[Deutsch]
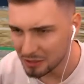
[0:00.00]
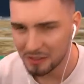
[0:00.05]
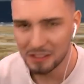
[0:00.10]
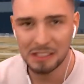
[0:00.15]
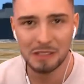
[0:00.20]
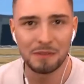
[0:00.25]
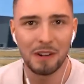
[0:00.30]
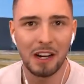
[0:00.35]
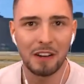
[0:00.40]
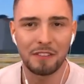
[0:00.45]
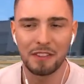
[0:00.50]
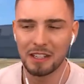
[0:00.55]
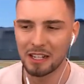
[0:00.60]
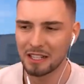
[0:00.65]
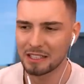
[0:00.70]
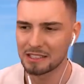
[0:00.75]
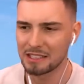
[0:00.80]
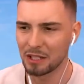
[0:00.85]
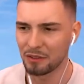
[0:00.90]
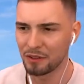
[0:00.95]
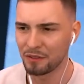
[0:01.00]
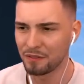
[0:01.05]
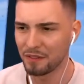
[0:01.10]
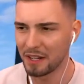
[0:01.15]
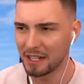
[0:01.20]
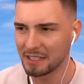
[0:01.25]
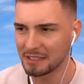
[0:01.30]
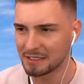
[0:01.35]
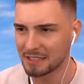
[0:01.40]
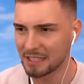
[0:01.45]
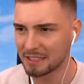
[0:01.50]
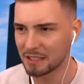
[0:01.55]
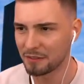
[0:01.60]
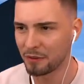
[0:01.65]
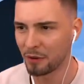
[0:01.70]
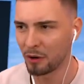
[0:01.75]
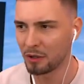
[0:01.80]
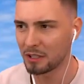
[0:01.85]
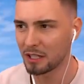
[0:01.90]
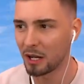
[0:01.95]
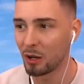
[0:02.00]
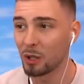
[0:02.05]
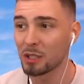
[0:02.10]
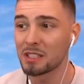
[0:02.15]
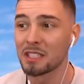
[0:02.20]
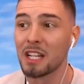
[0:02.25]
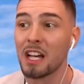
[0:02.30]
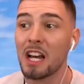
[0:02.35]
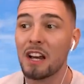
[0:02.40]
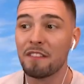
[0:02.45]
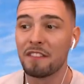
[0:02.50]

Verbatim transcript: was machen wir da? Sieht auf jeden Fall echt sehr, sehr verrückt aus.